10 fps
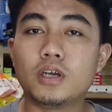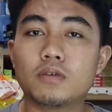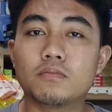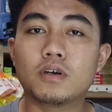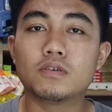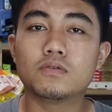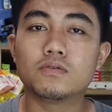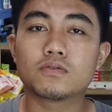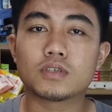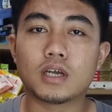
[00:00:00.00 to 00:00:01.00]
yang mau
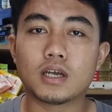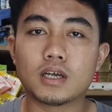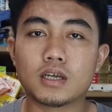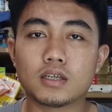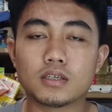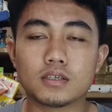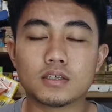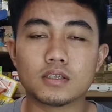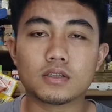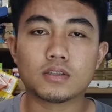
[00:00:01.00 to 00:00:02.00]
usaha
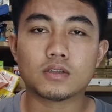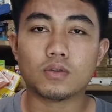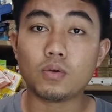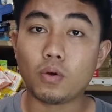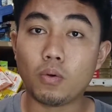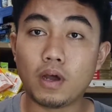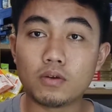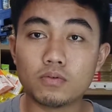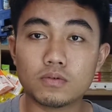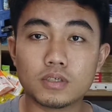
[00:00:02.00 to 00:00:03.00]
toko
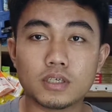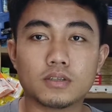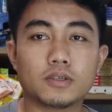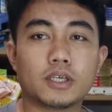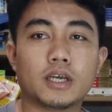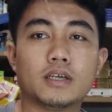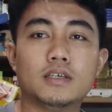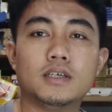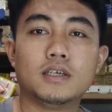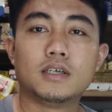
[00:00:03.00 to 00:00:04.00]
warung gitu ya
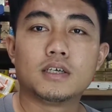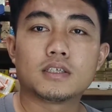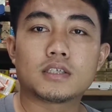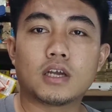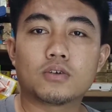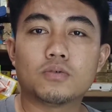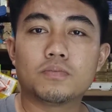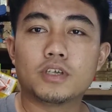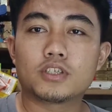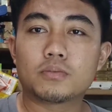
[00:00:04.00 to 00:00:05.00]

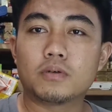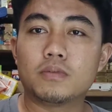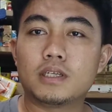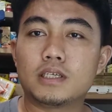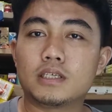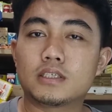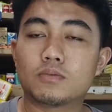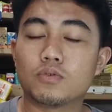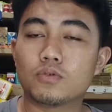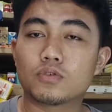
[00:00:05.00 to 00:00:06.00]
sanggupnya cuma beli
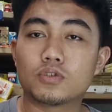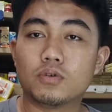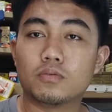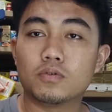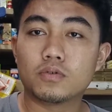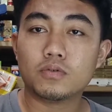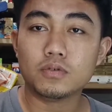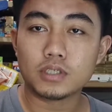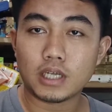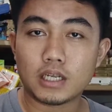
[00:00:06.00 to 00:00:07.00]
sebungkus dua
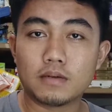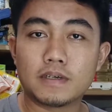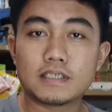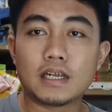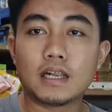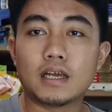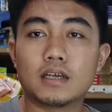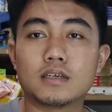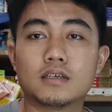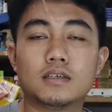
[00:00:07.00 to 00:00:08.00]
bungkus nggak ada masalah
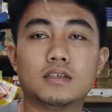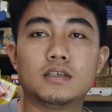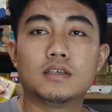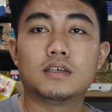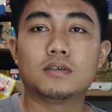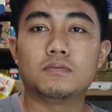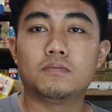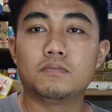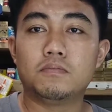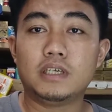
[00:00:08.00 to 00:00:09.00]

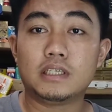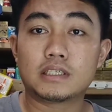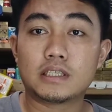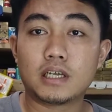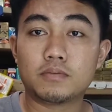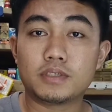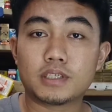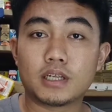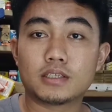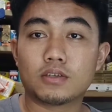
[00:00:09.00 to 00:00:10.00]
mie instan
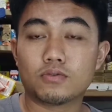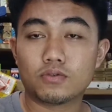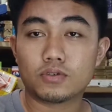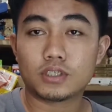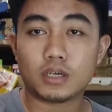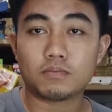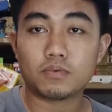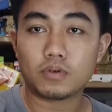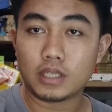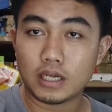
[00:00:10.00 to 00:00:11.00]
misal satu dus
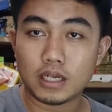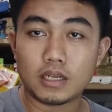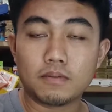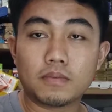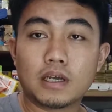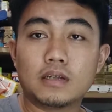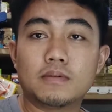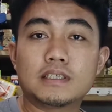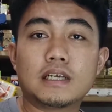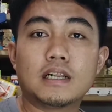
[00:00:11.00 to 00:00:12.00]
campur yang nggak ada nggak ada
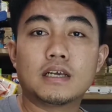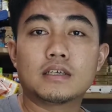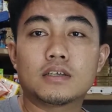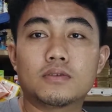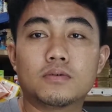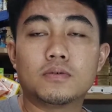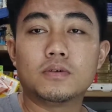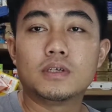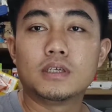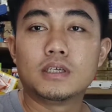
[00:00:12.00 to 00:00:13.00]
masalah gitu
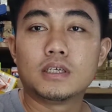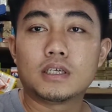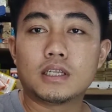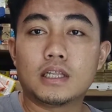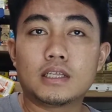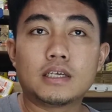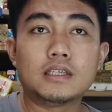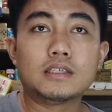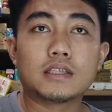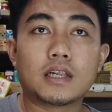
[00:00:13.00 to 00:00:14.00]
nanti
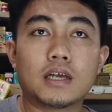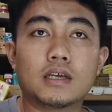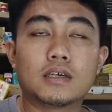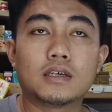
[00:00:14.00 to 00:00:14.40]
kan setelah